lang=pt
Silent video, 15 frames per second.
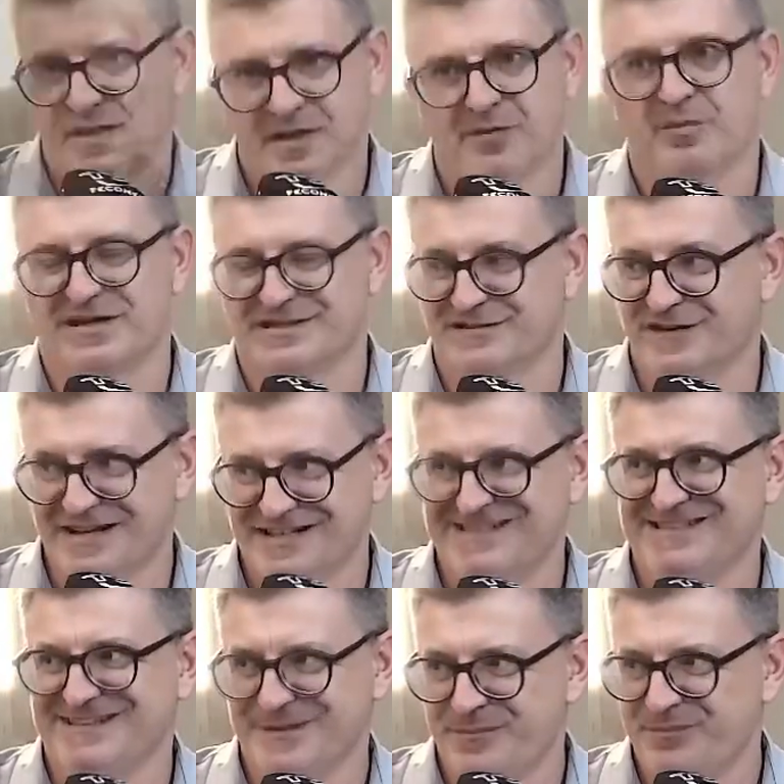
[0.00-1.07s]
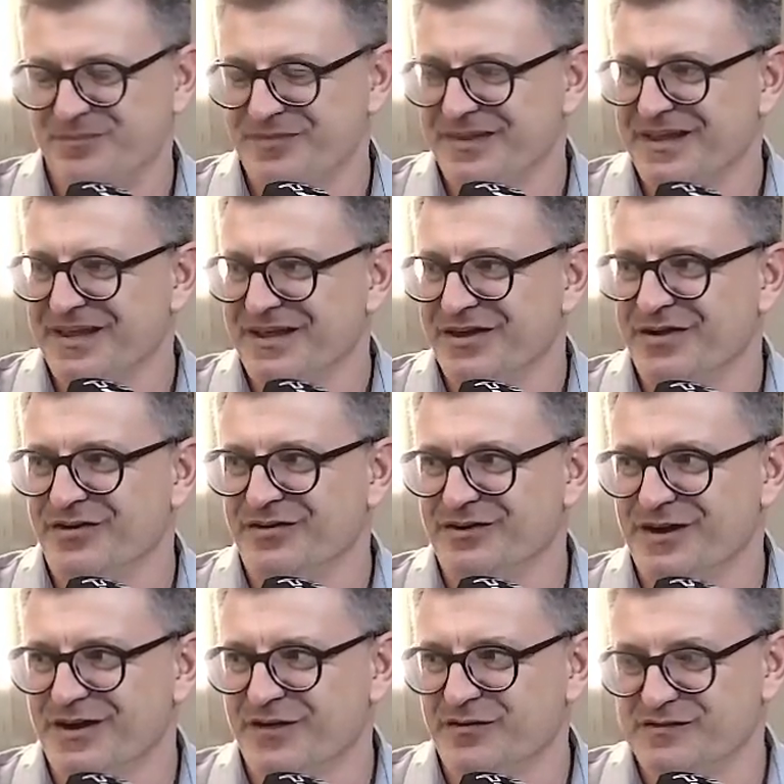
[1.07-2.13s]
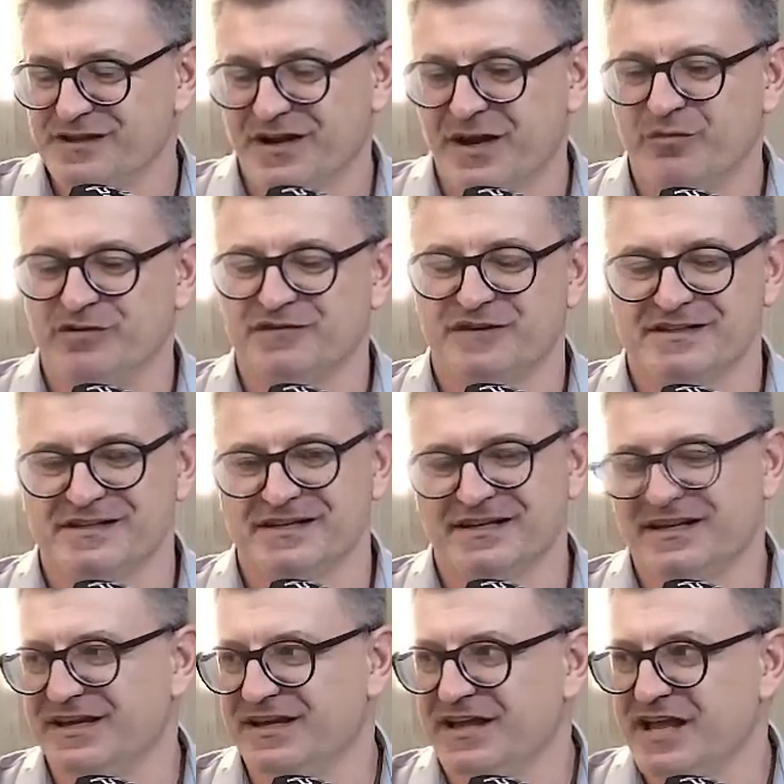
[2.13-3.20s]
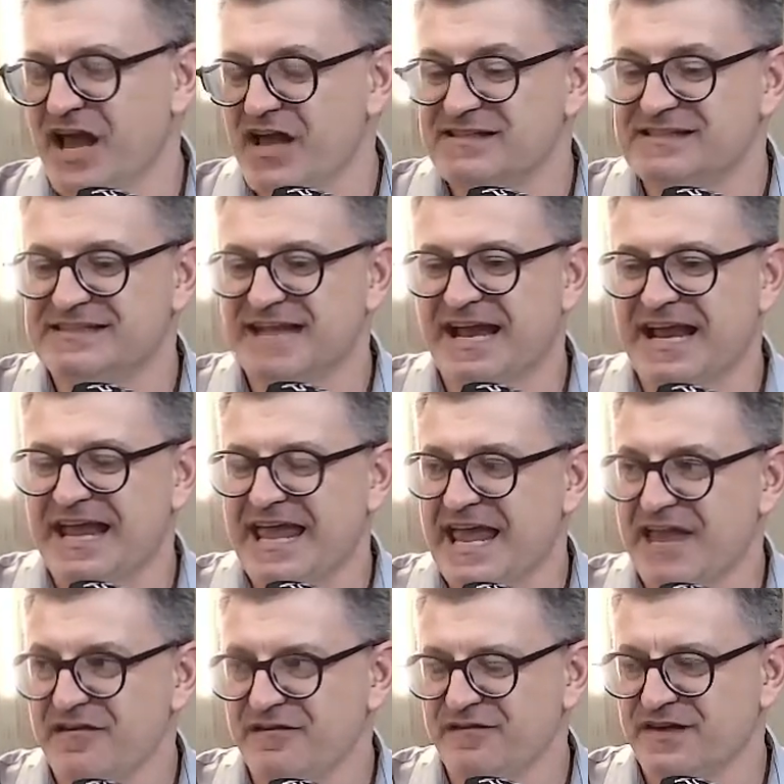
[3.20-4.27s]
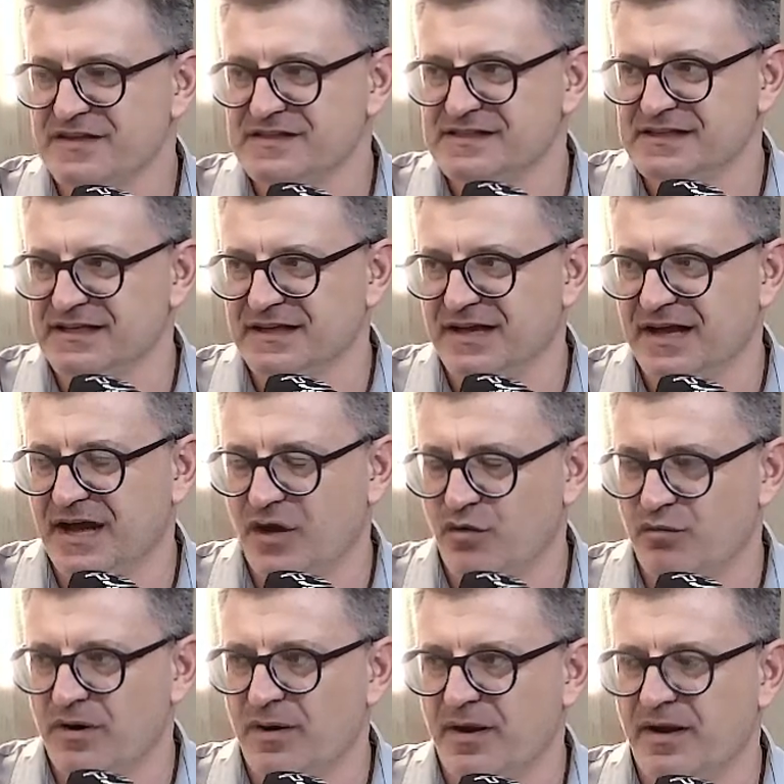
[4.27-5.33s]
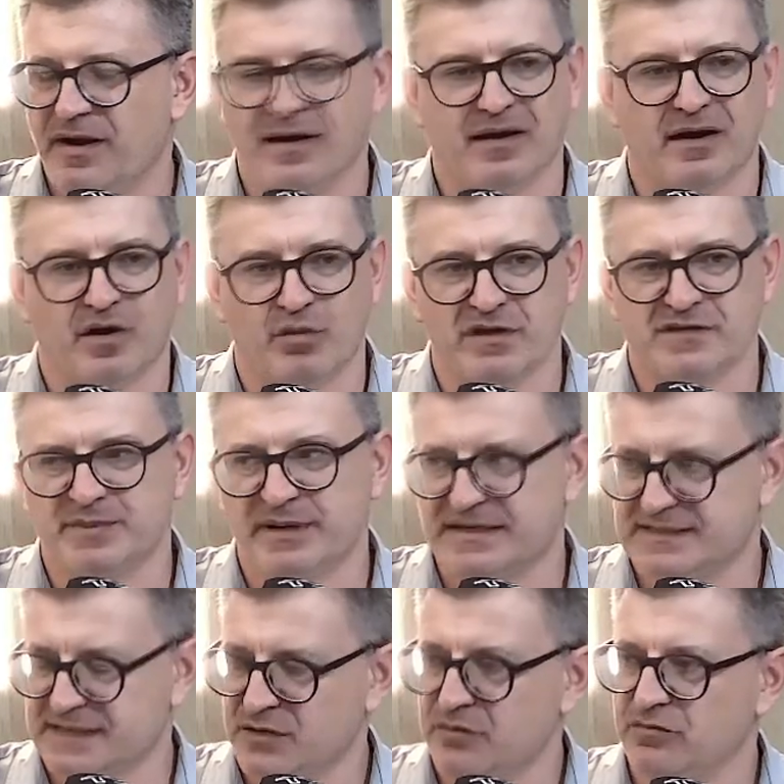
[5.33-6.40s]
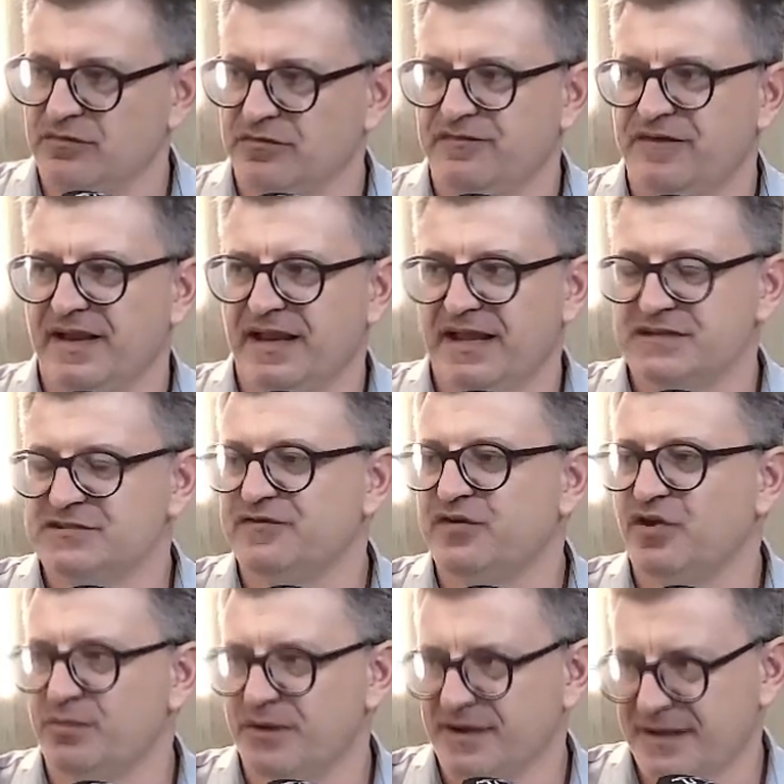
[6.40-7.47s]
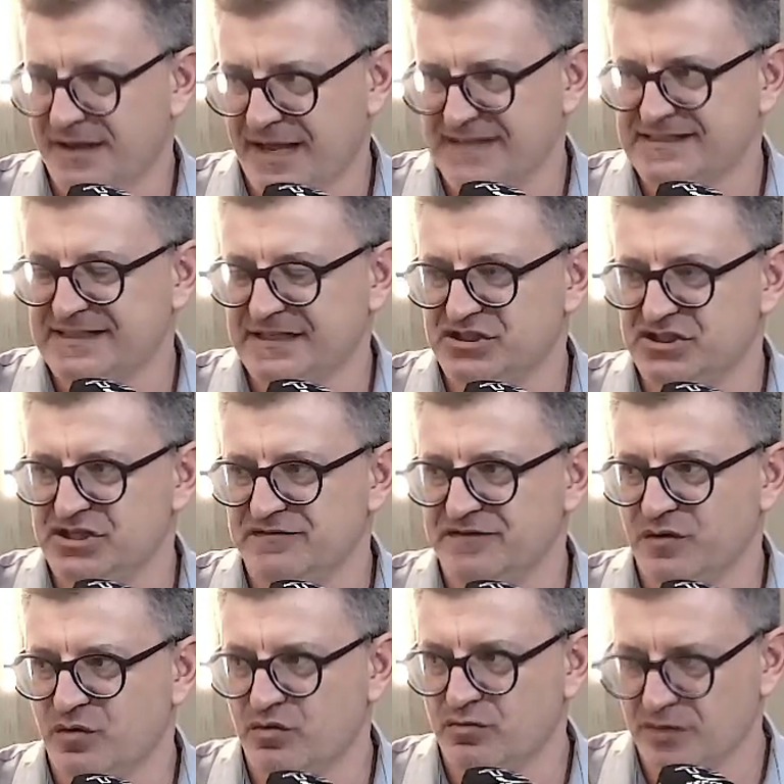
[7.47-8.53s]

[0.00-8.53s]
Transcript: Mas faz. Faz muita. Você acabou de fazer aqui. Dar ênfase a uma, a uma expressão, falar de forma assertiva com